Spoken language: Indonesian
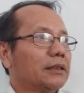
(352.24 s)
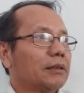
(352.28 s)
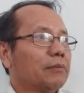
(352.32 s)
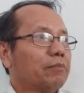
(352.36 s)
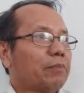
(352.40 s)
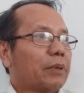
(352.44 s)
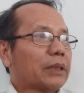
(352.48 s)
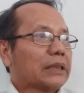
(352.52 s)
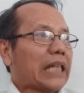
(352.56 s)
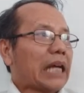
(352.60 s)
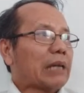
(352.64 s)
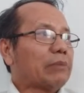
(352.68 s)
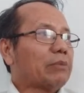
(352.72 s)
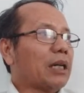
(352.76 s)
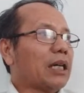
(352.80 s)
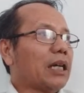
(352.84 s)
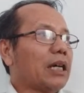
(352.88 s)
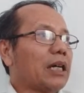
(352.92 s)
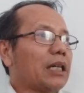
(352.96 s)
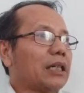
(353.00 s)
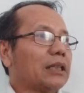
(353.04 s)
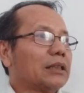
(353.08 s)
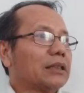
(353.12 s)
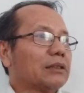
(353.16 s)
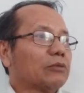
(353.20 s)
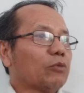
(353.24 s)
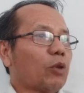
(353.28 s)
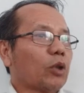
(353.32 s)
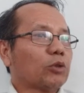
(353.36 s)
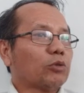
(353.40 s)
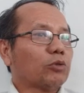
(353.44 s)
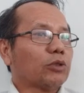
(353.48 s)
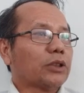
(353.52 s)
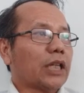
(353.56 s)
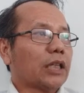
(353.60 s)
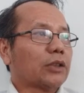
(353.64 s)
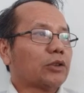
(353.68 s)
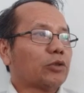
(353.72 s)
Pertama,
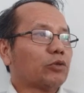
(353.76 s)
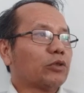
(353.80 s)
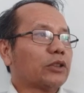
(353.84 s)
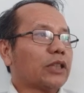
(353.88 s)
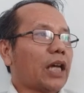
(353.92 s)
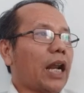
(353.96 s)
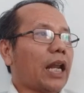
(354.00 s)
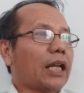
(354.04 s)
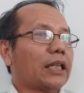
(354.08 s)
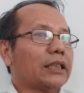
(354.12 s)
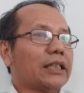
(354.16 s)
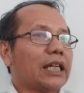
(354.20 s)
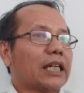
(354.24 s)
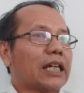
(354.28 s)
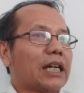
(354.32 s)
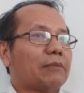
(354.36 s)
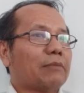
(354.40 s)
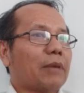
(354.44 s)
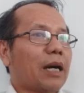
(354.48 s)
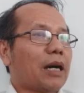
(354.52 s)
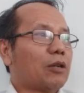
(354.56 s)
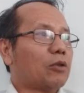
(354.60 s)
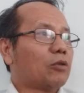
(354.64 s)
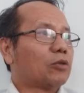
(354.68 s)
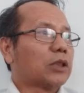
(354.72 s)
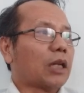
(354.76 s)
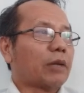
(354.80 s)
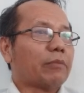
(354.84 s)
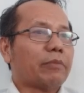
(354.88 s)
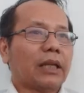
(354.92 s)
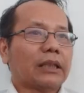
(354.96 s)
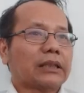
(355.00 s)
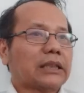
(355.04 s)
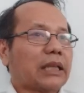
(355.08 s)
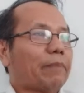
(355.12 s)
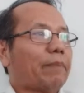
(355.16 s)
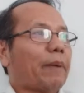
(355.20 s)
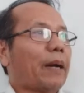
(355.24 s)
waktu saya suruh dia nggak mau. Saya
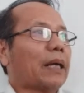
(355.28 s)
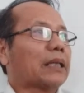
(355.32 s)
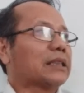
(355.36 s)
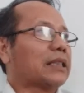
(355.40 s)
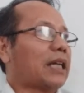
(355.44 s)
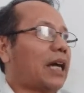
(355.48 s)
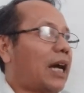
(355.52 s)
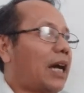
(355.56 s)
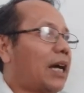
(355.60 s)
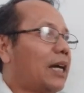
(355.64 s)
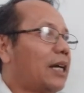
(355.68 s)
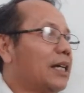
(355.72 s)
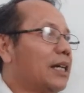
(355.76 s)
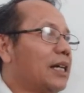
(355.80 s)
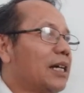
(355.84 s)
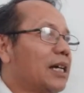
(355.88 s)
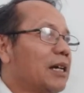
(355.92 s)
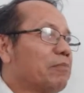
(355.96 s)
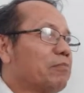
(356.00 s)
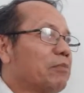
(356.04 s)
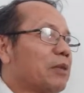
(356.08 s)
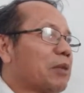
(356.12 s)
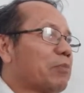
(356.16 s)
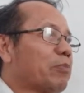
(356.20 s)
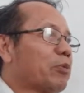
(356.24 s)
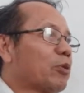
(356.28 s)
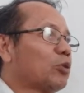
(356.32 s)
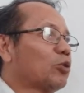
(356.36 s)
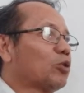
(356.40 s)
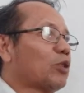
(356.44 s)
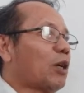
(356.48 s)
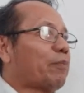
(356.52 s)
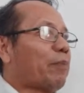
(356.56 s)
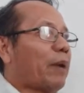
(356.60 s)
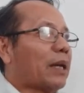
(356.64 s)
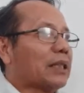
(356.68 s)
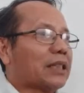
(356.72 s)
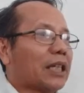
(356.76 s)
bilang saya paksa. Memang perlu
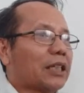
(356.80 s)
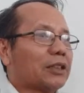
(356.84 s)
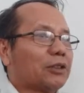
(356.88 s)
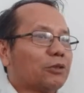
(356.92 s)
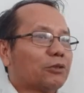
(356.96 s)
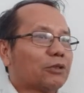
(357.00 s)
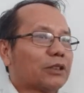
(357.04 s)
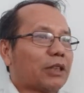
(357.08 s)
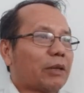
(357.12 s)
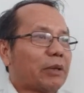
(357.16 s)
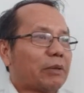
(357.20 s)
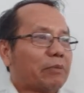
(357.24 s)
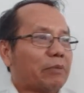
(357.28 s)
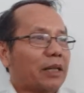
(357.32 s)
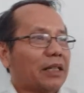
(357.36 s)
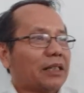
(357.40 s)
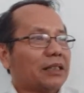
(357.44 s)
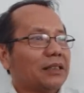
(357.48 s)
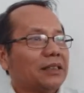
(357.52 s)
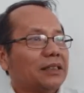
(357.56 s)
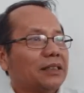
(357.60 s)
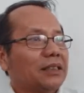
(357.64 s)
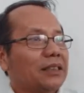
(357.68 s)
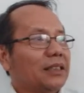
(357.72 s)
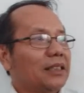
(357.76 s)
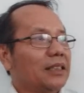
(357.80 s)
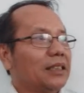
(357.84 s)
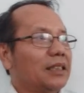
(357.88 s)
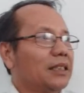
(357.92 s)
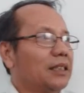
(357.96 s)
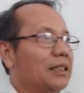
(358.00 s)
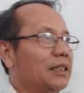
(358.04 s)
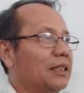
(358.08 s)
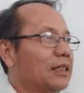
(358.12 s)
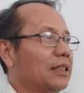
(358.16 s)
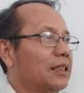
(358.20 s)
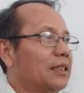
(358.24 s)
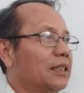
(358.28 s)
juga paksa juga memang.
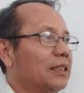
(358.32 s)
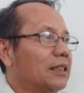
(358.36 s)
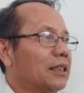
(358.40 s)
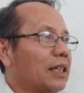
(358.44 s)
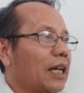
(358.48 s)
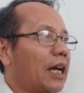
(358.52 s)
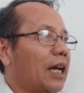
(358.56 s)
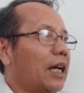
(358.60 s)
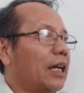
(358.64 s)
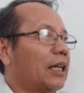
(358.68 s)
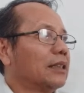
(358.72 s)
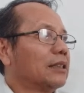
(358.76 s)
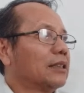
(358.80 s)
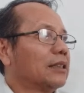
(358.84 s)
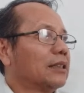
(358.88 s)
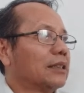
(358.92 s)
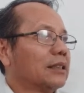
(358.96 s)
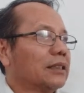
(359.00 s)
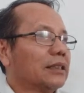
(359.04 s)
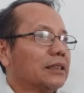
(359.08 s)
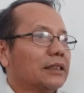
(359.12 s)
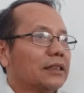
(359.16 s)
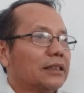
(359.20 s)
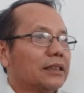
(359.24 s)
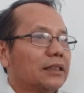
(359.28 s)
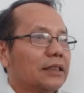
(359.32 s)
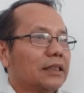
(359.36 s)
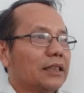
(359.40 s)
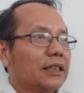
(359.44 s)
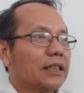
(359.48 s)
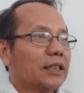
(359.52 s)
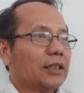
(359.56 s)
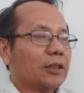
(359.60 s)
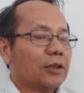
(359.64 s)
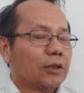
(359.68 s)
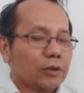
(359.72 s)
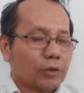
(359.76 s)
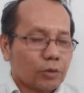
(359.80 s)
Nah,
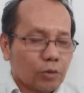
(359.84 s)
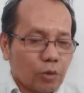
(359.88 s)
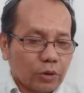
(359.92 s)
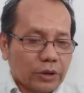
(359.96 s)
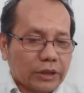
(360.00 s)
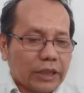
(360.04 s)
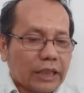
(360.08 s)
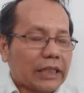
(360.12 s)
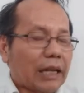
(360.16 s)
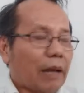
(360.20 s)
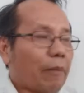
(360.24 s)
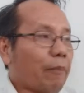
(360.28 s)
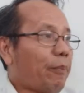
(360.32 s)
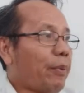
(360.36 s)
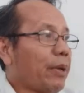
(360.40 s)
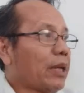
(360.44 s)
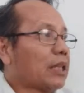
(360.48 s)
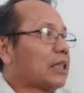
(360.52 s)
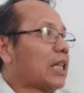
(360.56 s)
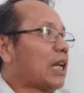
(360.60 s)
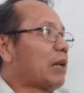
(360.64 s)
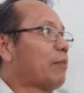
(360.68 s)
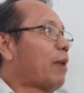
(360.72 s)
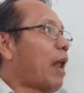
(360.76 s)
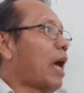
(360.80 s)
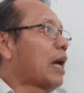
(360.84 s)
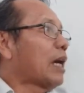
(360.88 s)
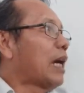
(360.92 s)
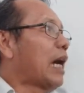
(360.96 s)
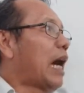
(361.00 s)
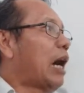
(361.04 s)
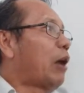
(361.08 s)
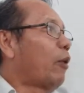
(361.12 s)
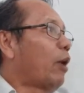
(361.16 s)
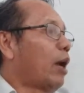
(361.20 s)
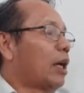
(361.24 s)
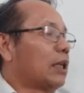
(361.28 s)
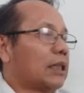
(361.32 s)
terus saya dampingin dari belakang
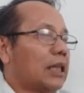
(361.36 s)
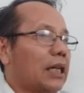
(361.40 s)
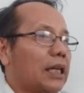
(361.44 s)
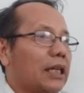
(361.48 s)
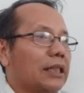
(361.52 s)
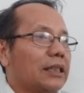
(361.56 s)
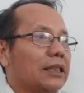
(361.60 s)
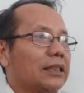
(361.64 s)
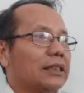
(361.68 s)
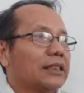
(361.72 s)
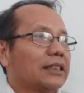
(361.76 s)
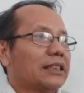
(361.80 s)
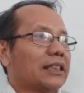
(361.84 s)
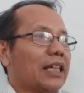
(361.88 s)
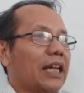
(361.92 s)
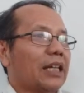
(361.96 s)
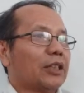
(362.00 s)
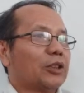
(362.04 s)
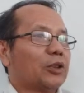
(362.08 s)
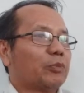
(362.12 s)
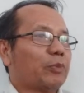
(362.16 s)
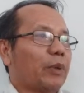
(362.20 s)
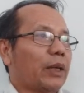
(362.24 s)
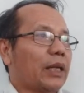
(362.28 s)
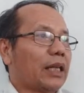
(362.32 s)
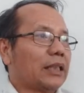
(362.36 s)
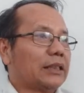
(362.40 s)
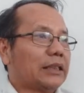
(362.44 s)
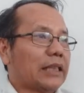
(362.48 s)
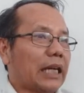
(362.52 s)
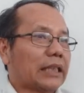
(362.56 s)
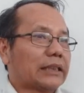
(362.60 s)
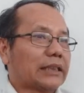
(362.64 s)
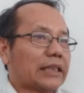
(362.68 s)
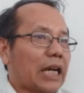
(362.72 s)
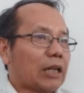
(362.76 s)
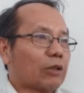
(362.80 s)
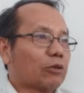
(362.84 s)
awalnya. Saya supaya
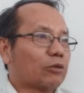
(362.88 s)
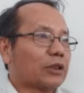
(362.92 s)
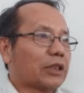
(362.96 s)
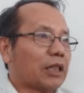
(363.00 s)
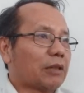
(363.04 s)
jangan takut.